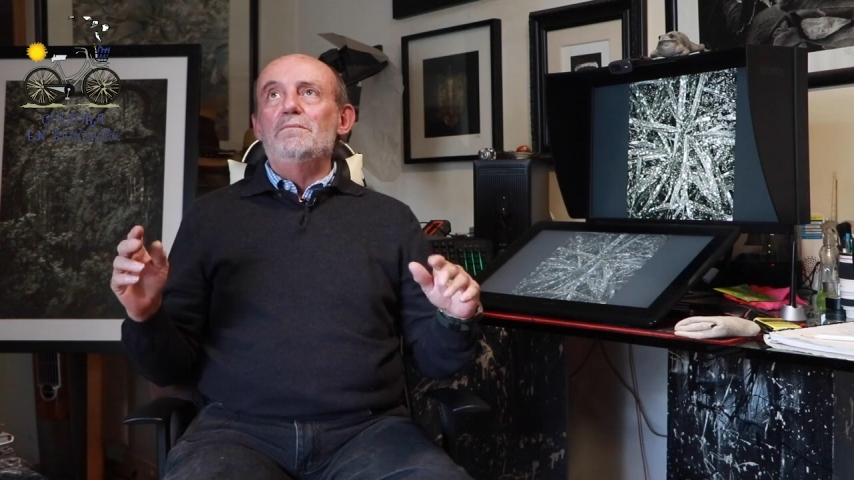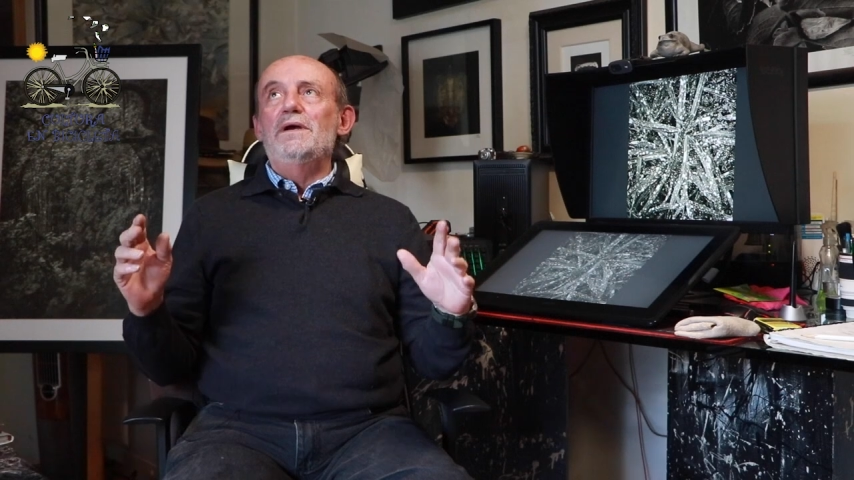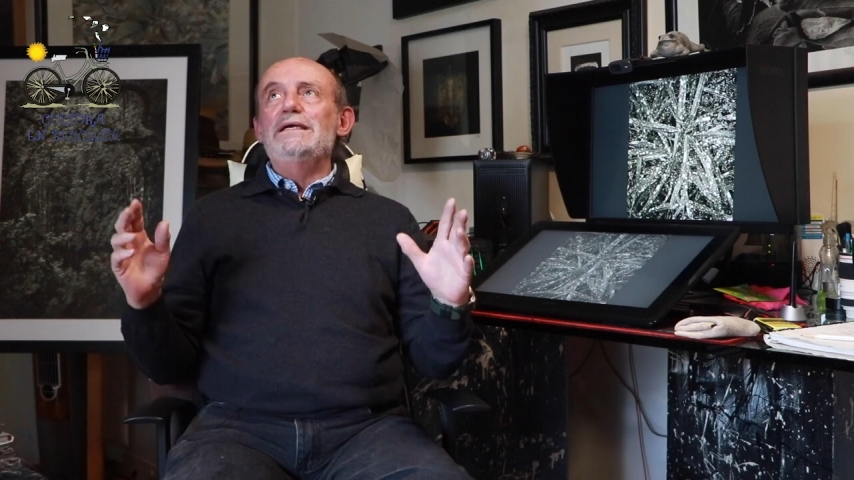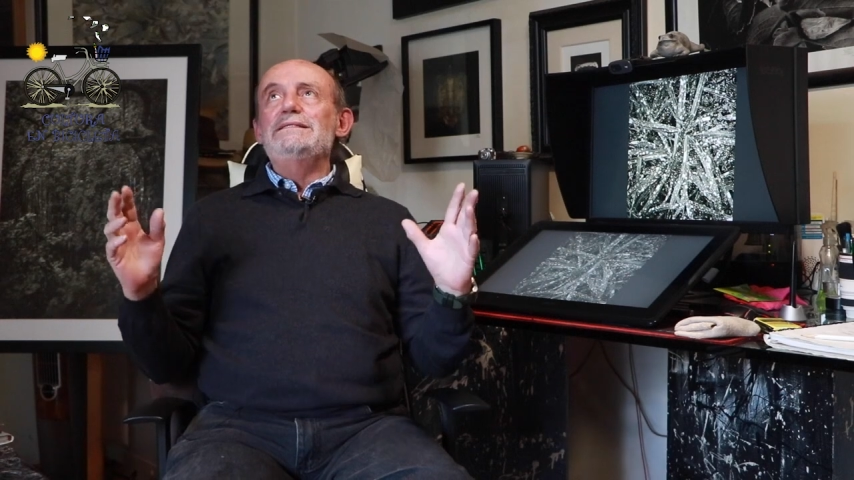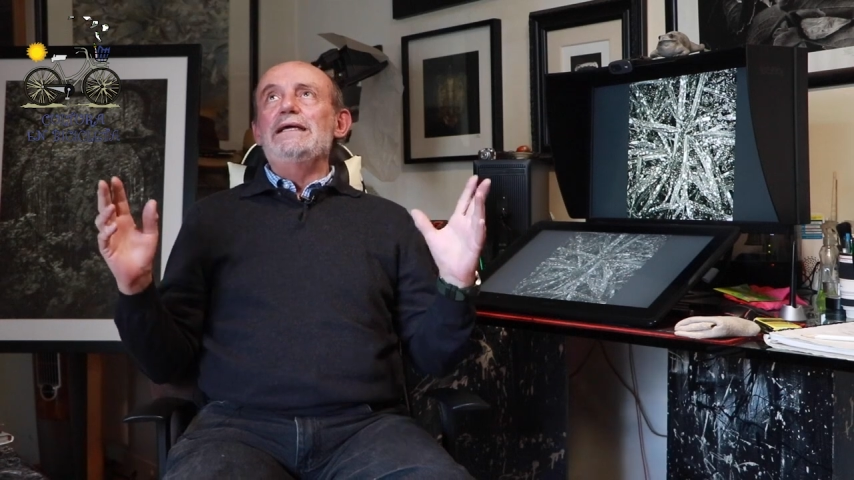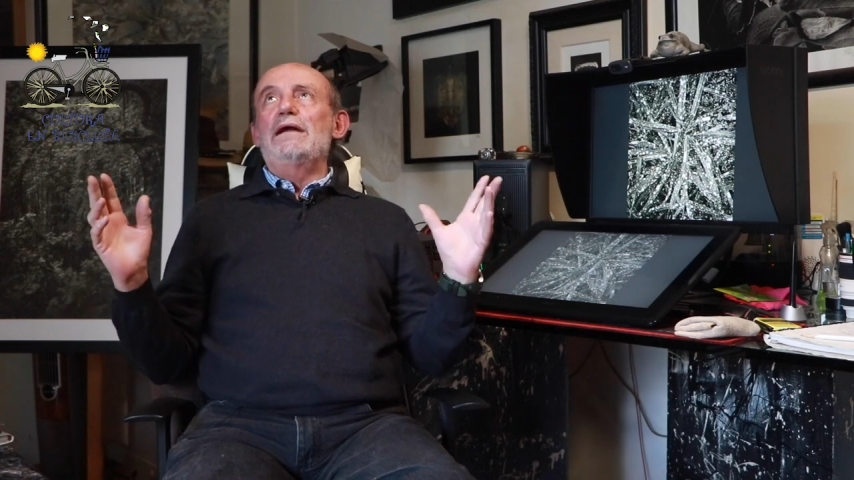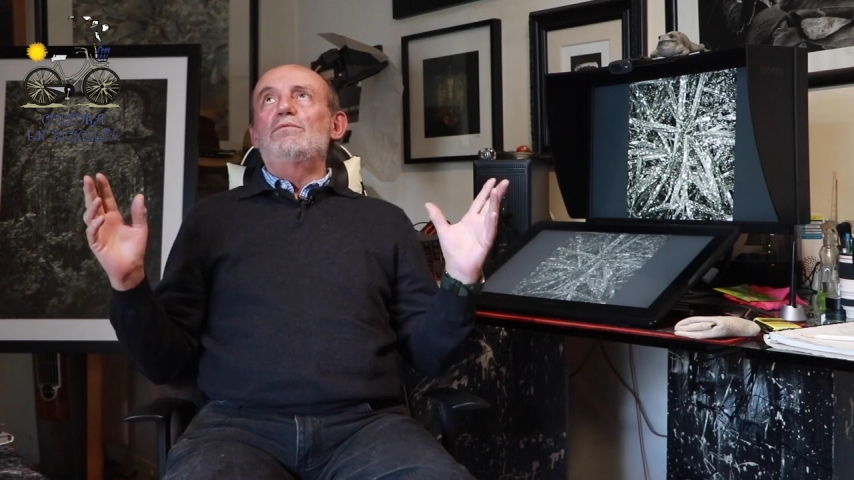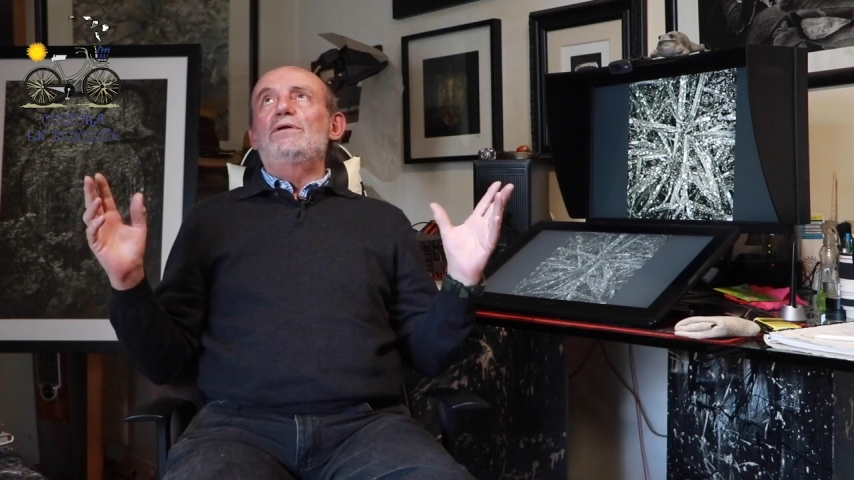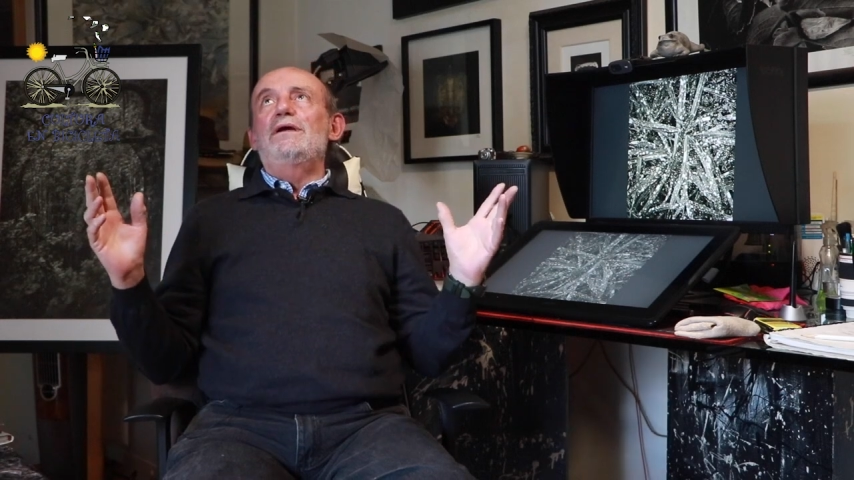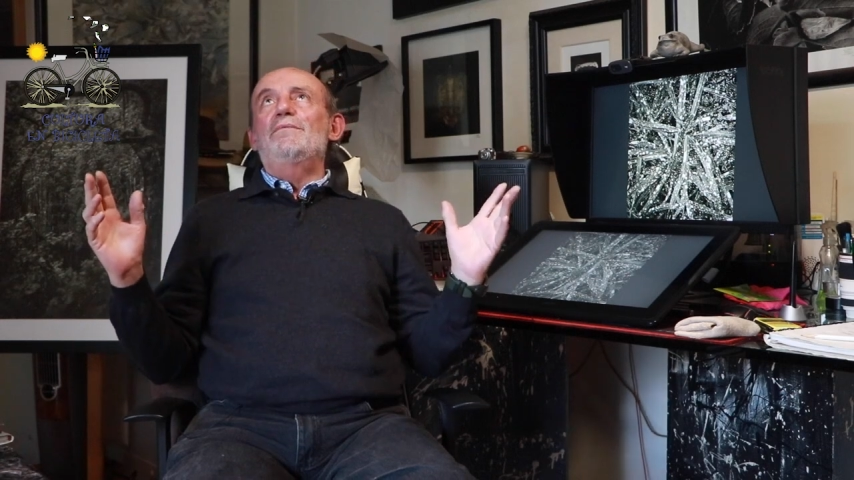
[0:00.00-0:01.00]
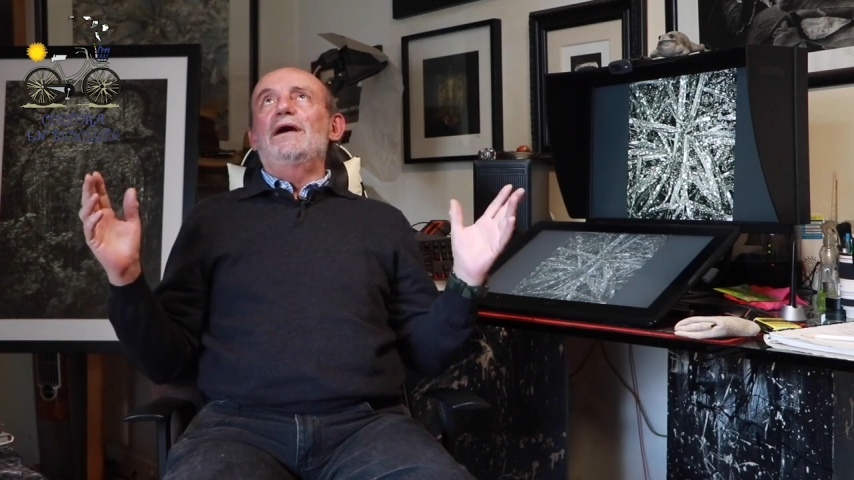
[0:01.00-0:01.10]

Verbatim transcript: ve este árbol qué